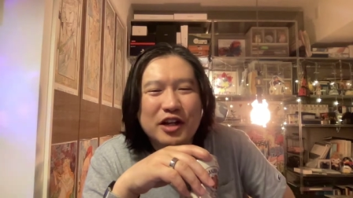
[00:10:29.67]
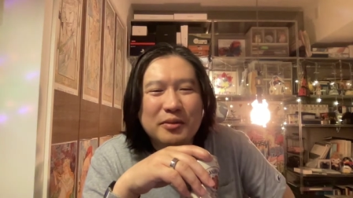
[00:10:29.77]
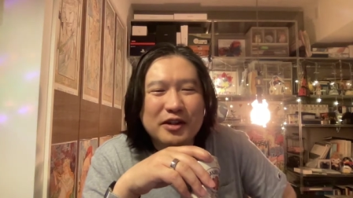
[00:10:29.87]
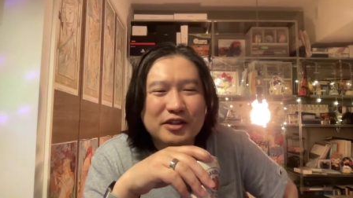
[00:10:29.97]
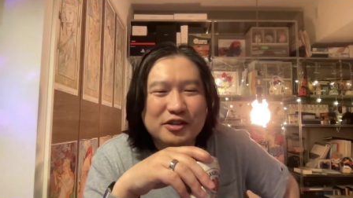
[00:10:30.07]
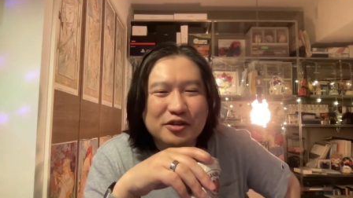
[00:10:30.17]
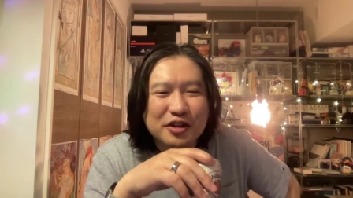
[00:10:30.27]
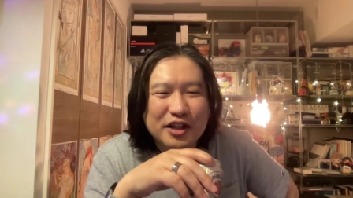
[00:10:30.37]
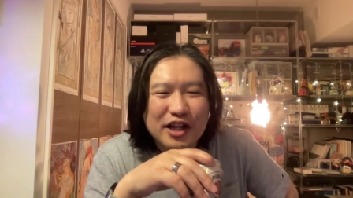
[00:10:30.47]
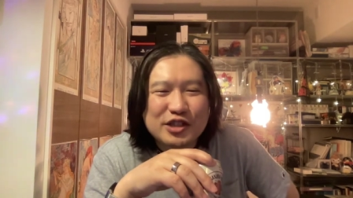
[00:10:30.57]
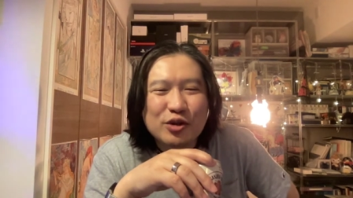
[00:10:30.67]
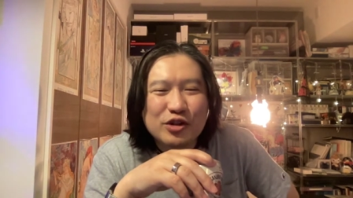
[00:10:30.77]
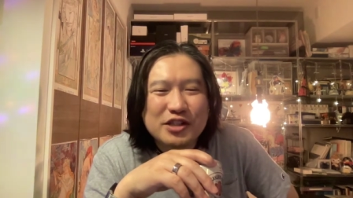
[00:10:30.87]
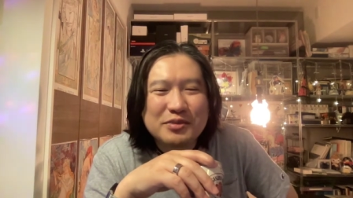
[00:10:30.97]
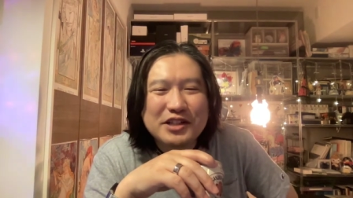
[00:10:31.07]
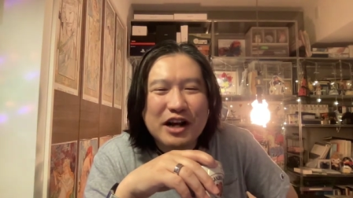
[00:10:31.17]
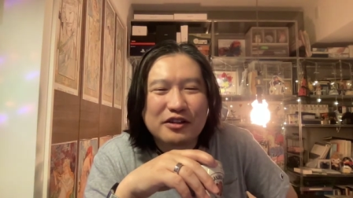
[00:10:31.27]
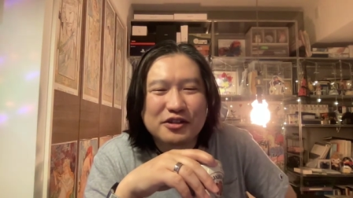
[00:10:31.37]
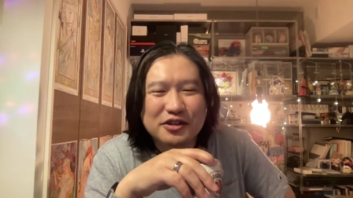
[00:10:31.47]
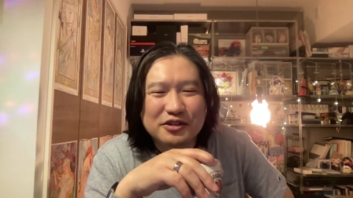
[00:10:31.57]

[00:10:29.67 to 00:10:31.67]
ればいいんですよって出し惜しみなく